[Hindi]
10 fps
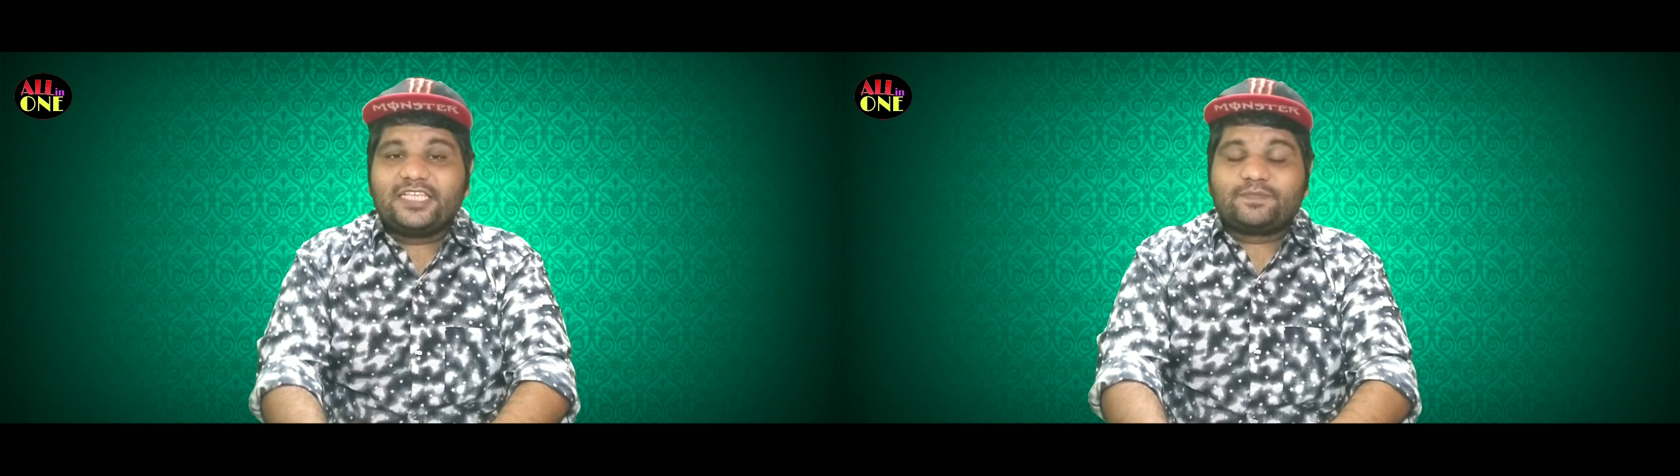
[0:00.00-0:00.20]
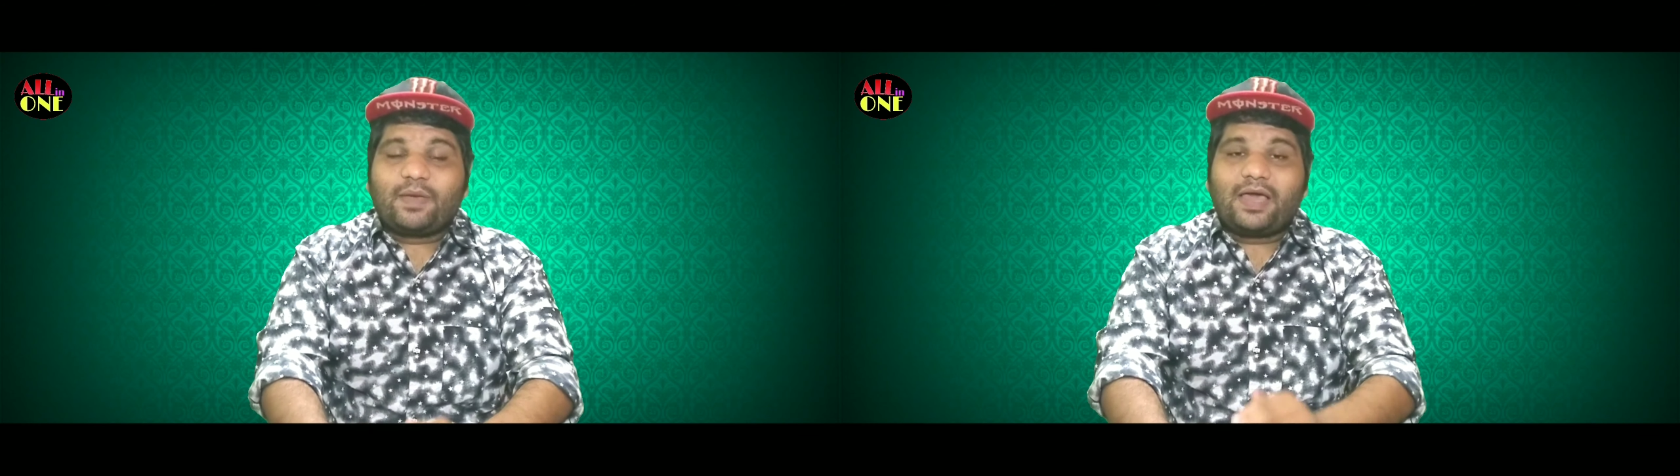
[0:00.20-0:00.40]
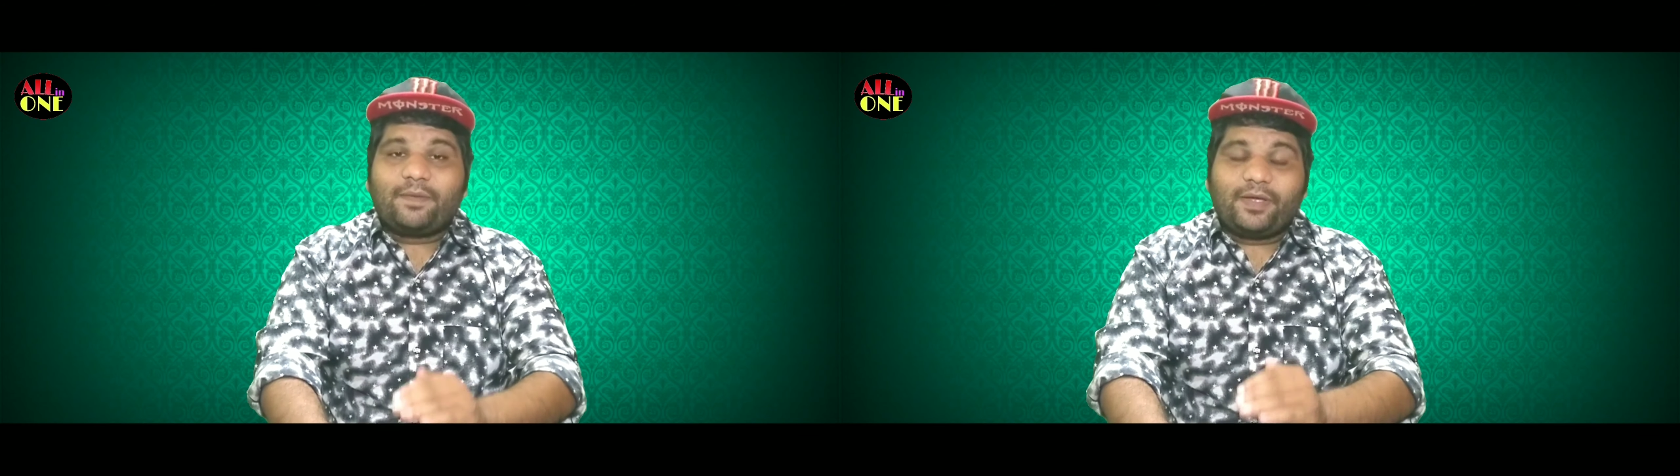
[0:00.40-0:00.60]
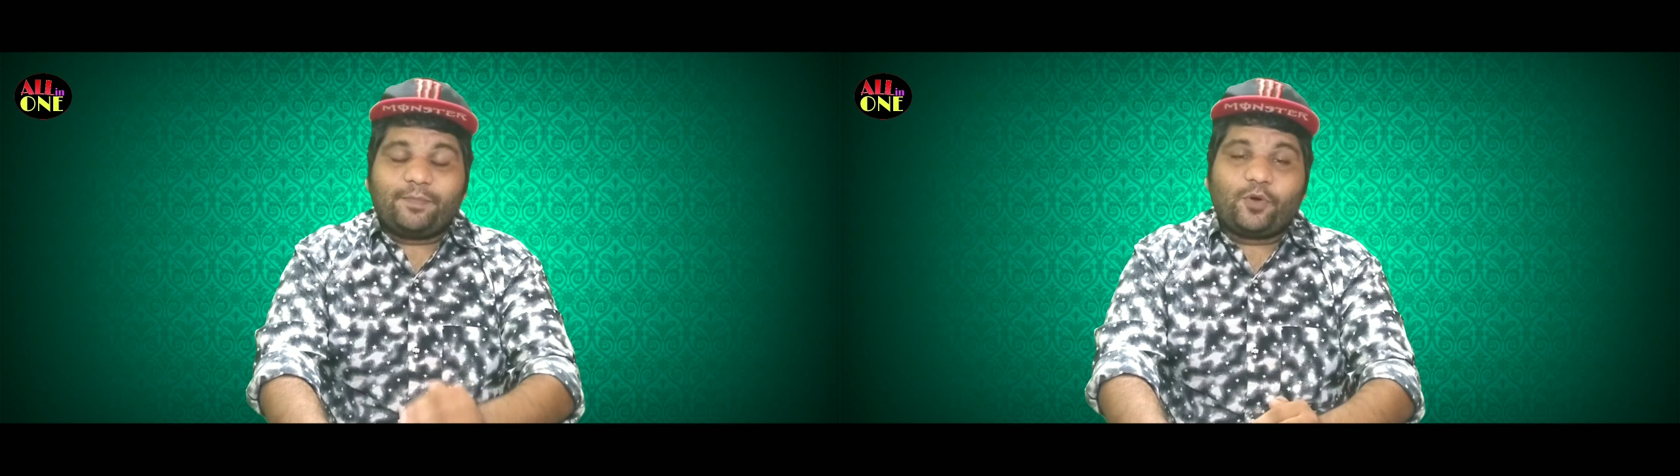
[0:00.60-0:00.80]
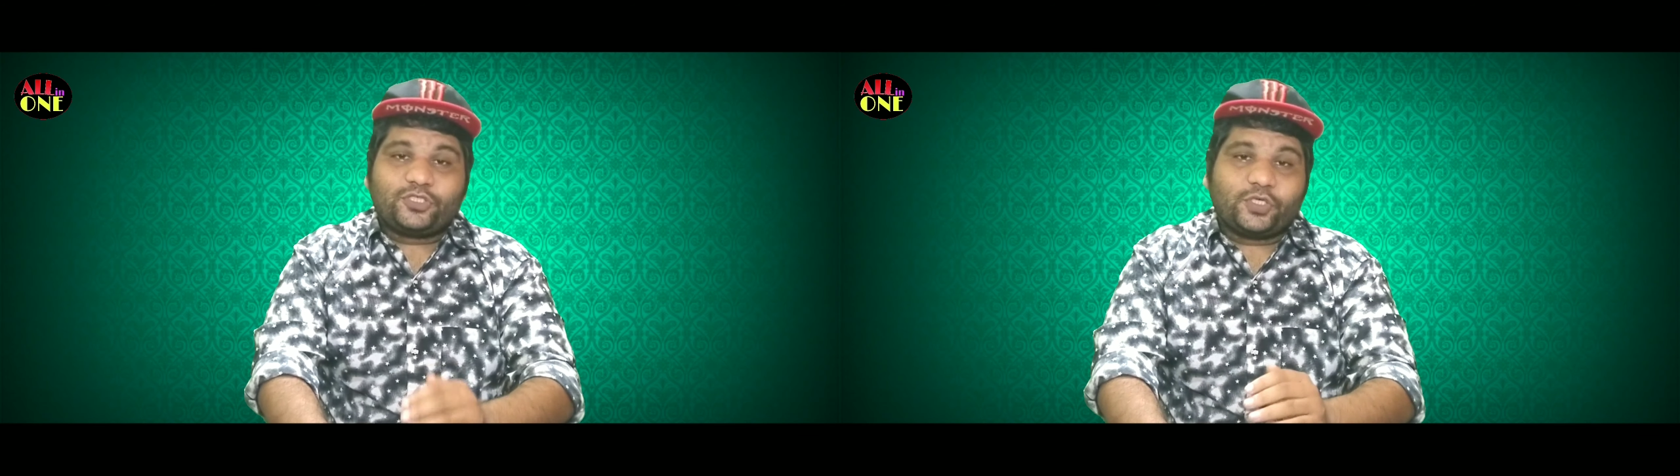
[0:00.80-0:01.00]
इस बार बिग
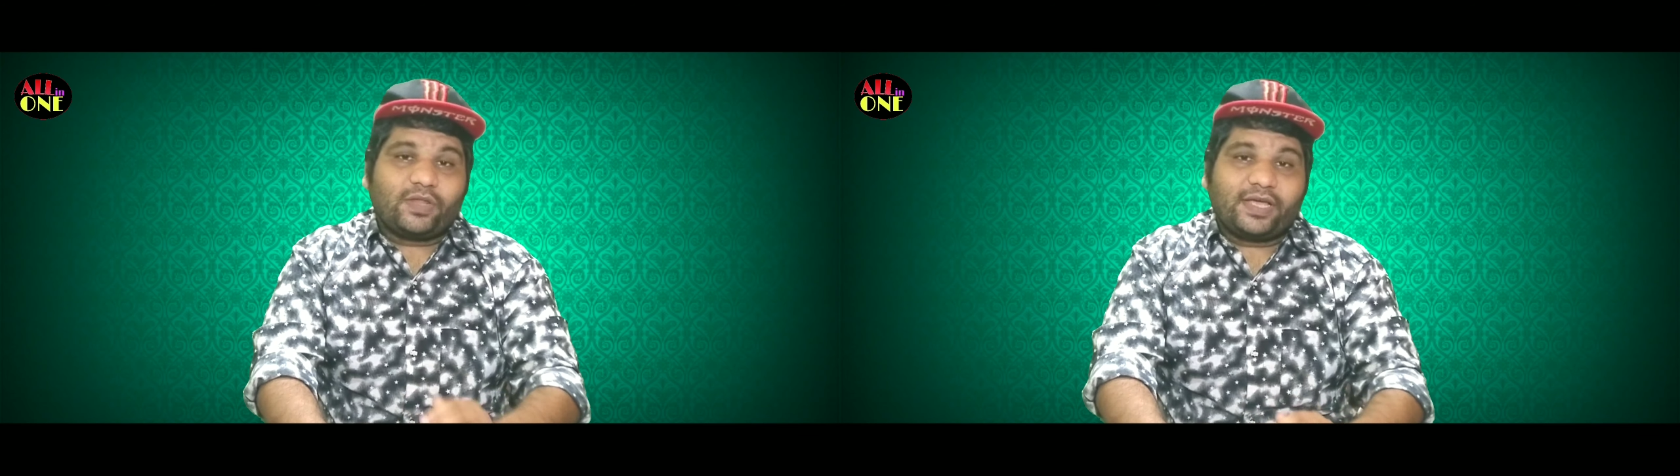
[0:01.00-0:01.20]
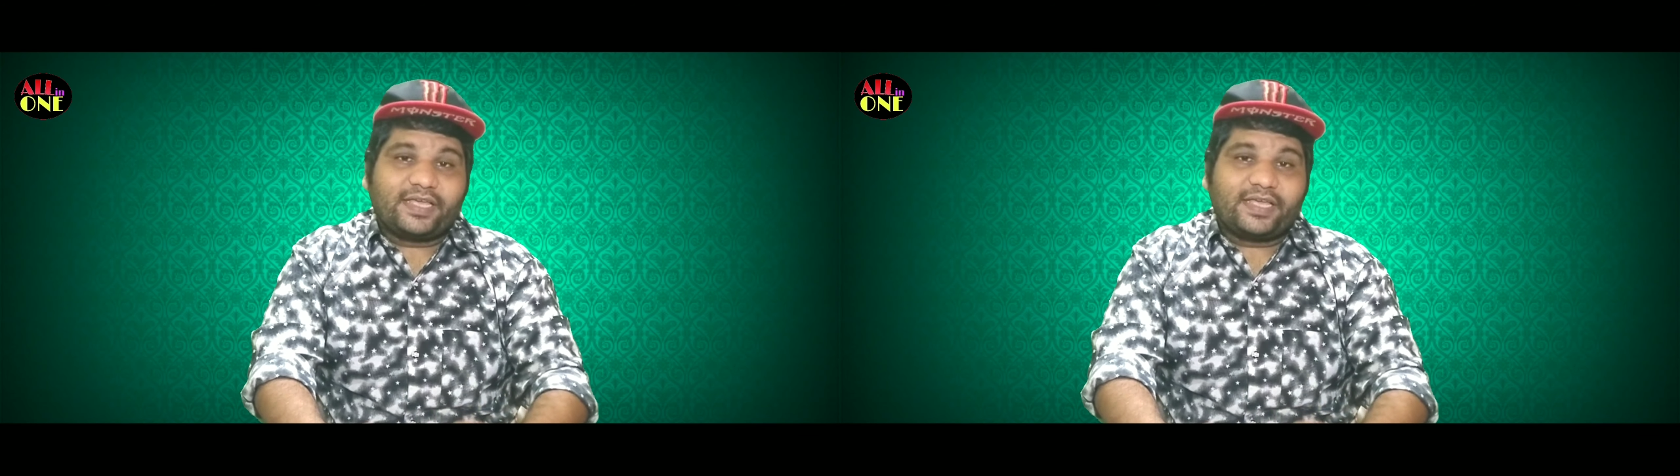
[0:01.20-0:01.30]
बॉस चौदह